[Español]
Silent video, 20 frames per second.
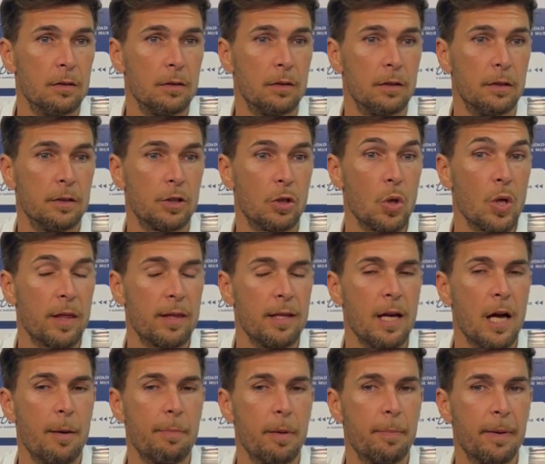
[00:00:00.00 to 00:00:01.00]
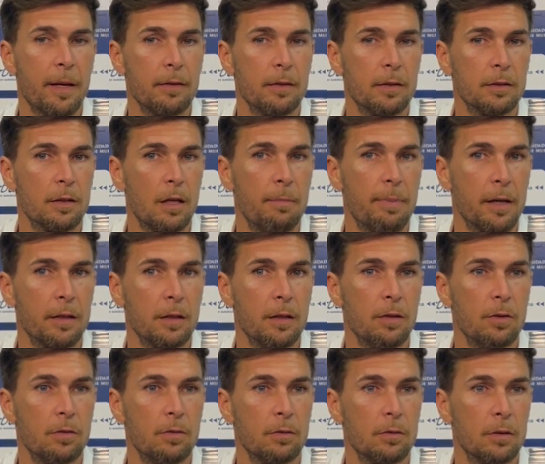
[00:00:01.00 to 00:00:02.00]
Eh, se lo decía a Pepe antes del
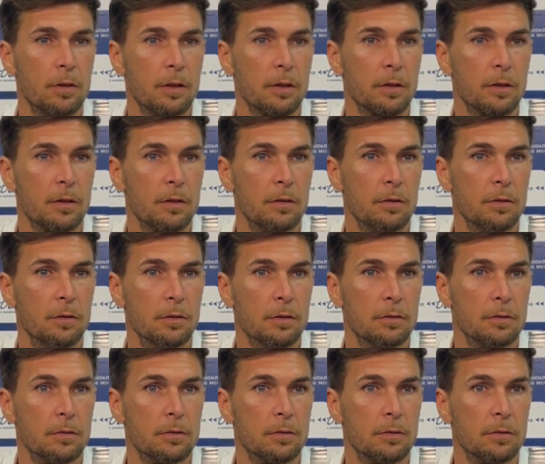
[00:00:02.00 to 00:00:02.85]
partido, eh,